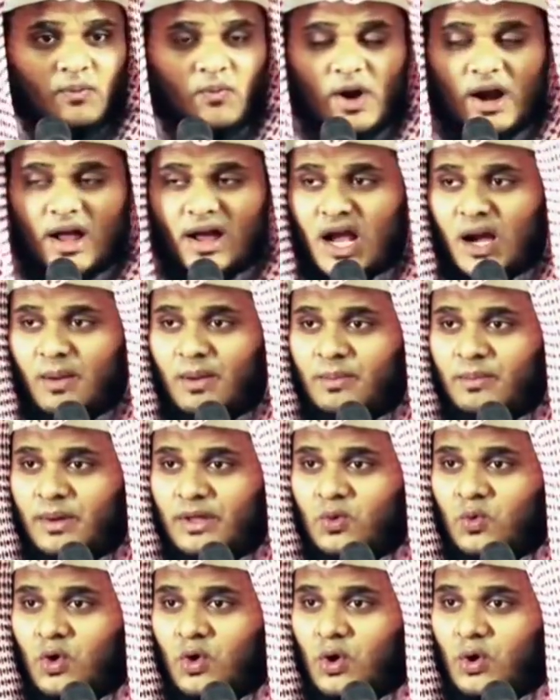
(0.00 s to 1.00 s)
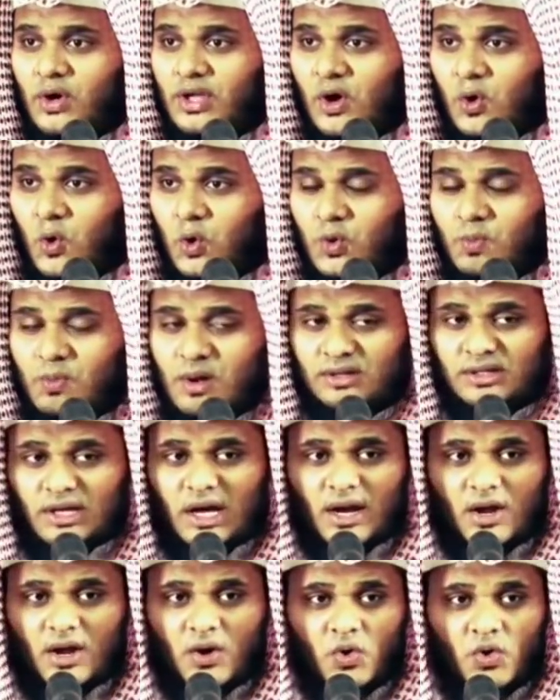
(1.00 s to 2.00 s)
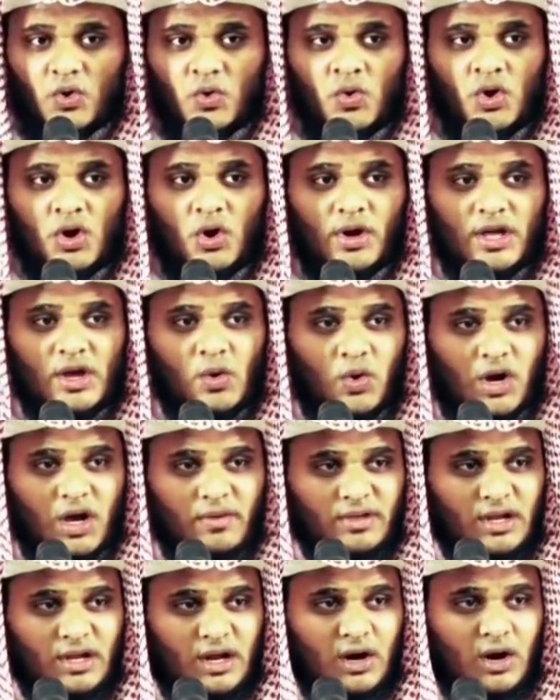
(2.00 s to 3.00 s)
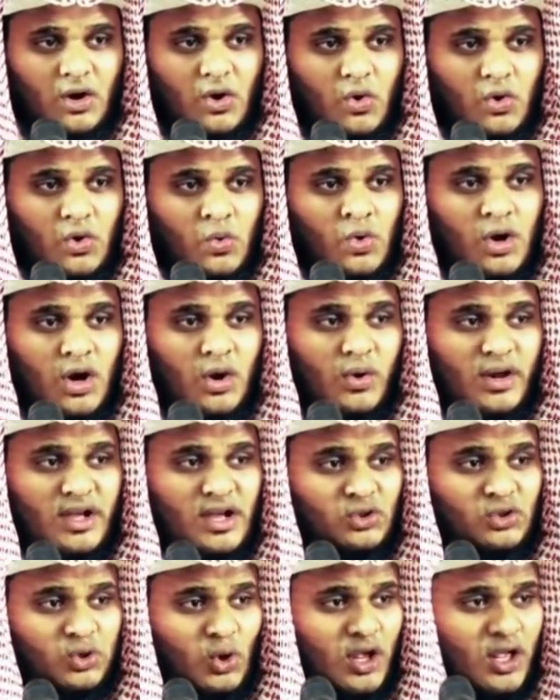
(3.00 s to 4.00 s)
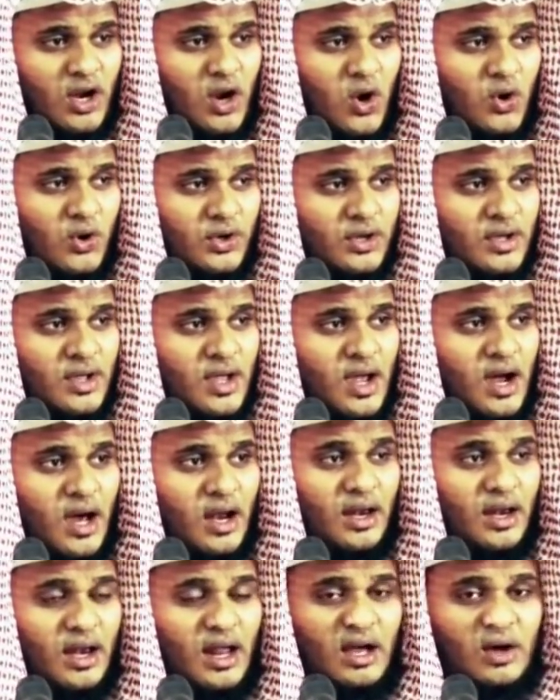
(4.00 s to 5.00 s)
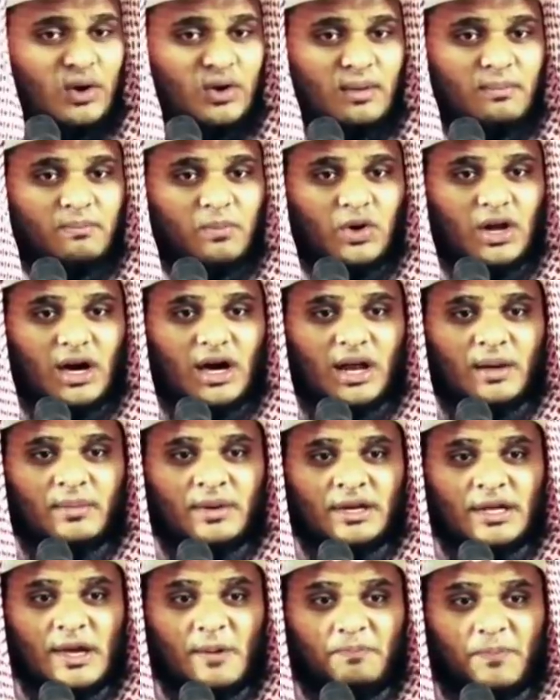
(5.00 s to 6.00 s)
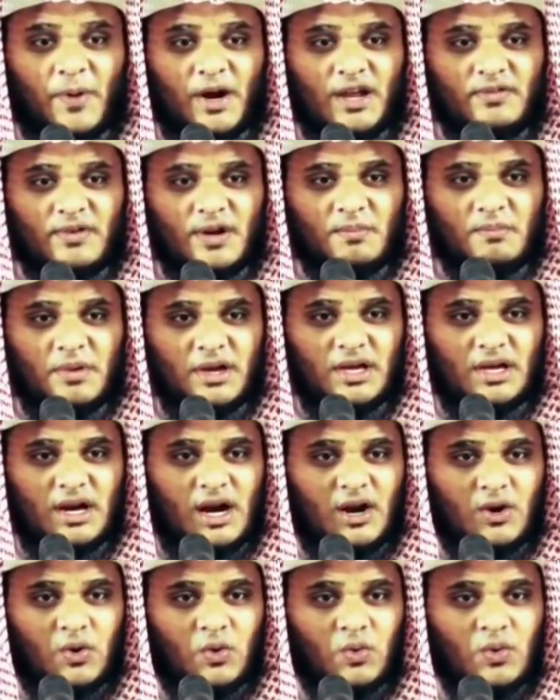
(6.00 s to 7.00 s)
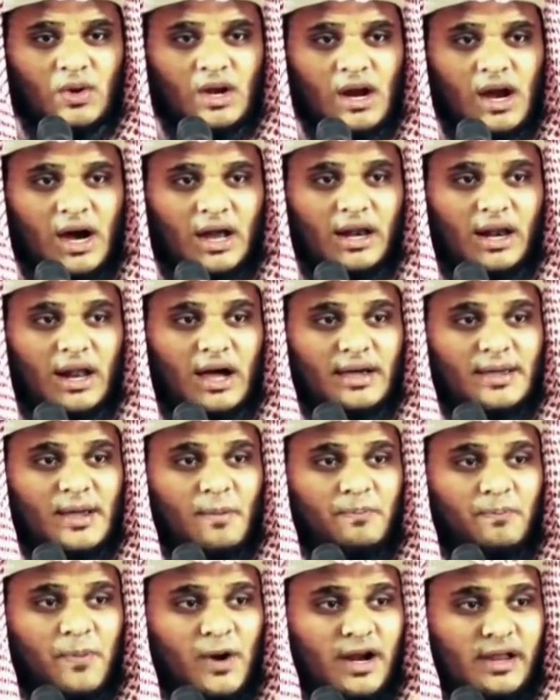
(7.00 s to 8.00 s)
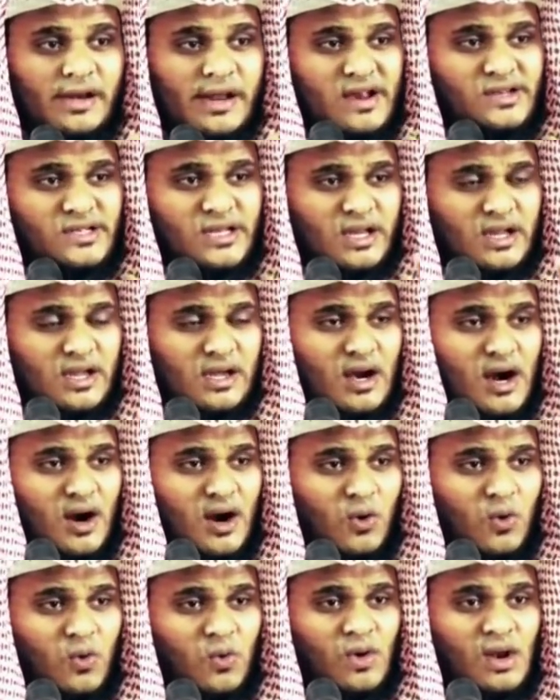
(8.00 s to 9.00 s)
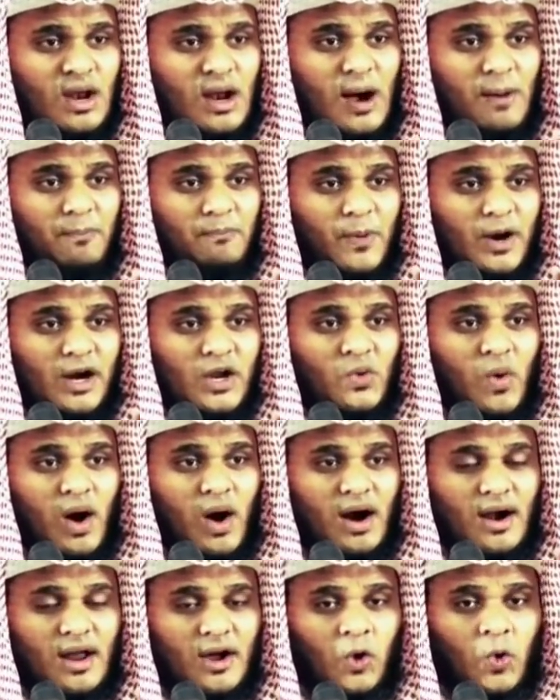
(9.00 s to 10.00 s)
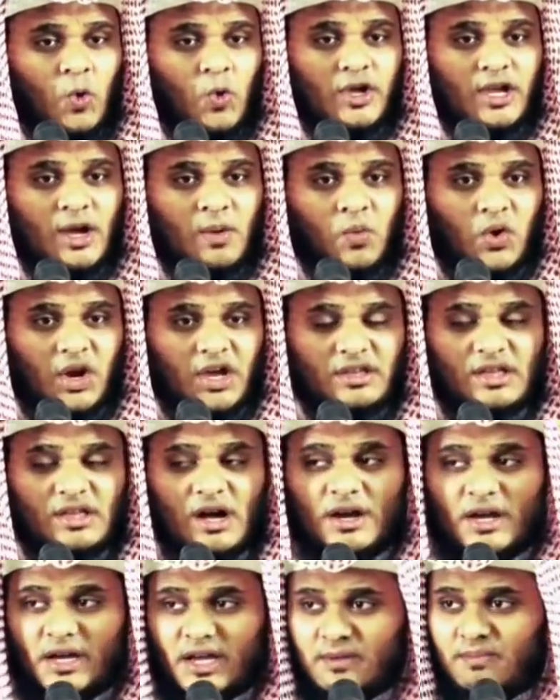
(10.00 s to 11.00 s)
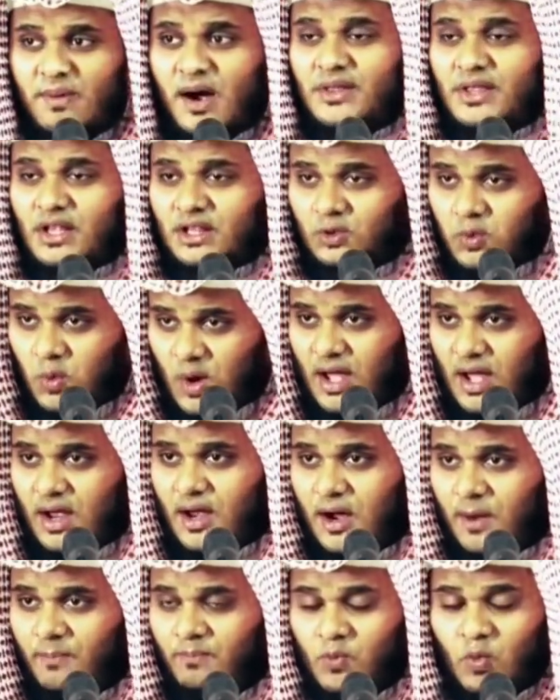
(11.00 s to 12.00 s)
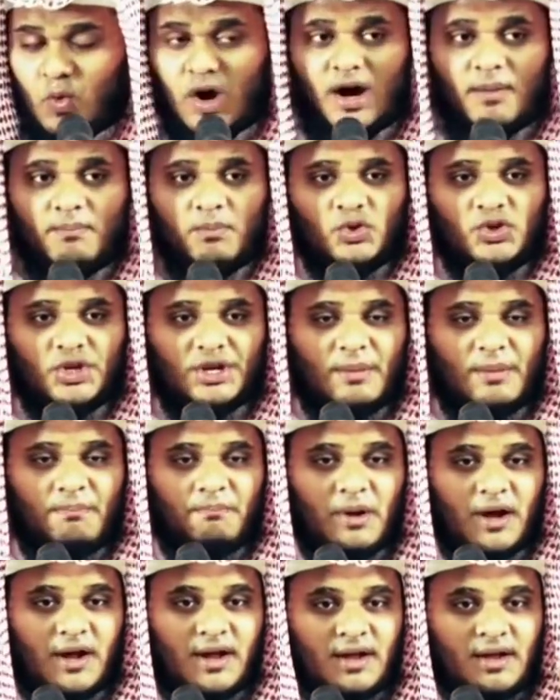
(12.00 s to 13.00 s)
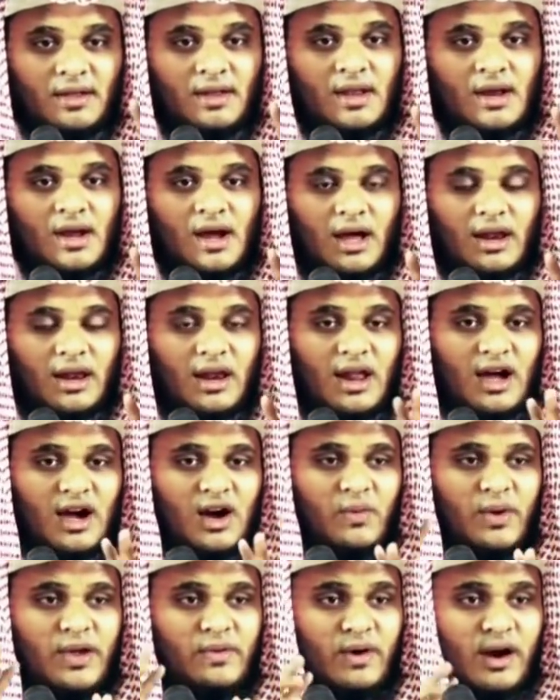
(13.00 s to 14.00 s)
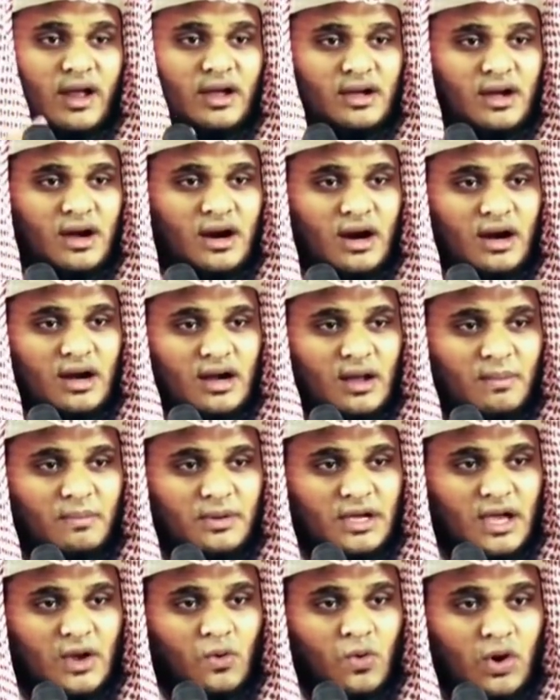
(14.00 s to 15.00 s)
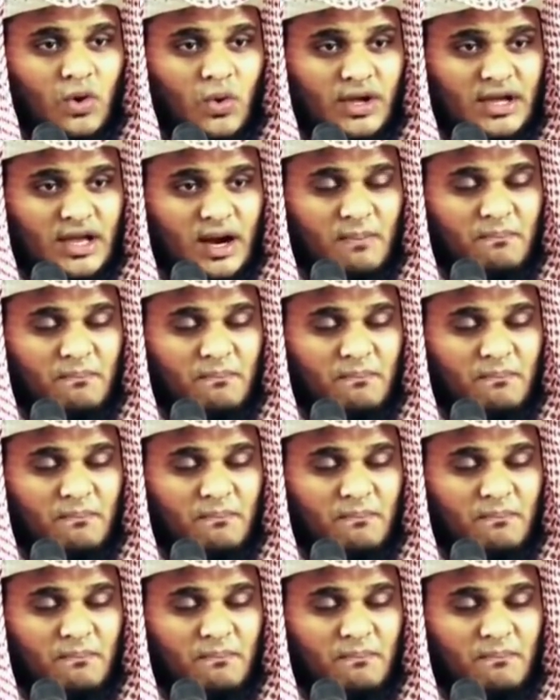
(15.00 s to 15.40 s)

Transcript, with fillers: வணக்கம் என்பது உங்களுடைய குடும்பத்தார்களோடு உங்களுடைய உறவினர்களோடு உங்களுடைய தொழிலோடு அல்லாஹ் ரப்புல் ஆலமின் எப்படி விரும்புகிறானோ அல்லாஹ் எப்படி நேசிக்கிறானோ அப்படி வாழக்கூடிய முறைதான் இபாதத் வணக்கம் வஅபுது ரப்பக் அல்லாஹ்வை வணங்குங்கள் நபியை உங்களுடைய